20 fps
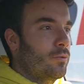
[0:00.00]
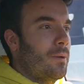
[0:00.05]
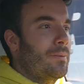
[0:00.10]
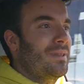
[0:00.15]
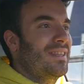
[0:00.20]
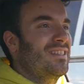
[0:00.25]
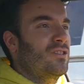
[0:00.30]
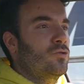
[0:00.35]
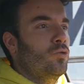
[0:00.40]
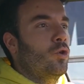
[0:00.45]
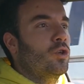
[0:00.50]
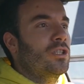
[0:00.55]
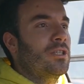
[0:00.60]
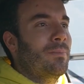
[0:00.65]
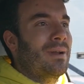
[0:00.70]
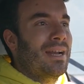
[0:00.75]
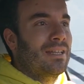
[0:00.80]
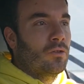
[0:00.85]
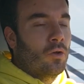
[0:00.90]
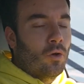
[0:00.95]
Obviamente si es un coche
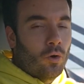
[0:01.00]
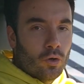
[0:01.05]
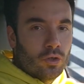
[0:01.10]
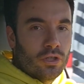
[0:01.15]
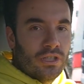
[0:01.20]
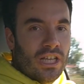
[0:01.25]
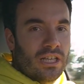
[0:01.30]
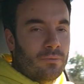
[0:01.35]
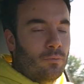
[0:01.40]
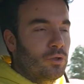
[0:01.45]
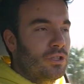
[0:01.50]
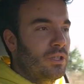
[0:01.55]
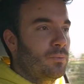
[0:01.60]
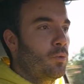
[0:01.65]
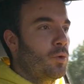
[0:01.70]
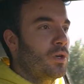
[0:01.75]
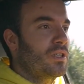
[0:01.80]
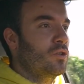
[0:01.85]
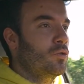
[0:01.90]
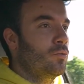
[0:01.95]
para todos los días, pues sí
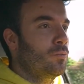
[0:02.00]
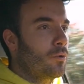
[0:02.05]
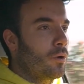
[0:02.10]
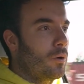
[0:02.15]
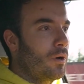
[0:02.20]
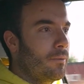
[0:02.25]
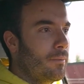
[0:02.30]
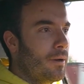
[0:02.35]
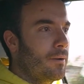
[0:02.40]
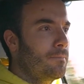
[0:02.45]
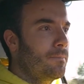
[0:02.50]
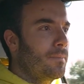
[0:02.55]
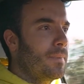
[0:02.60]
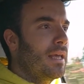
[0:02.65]
puede ser un problema.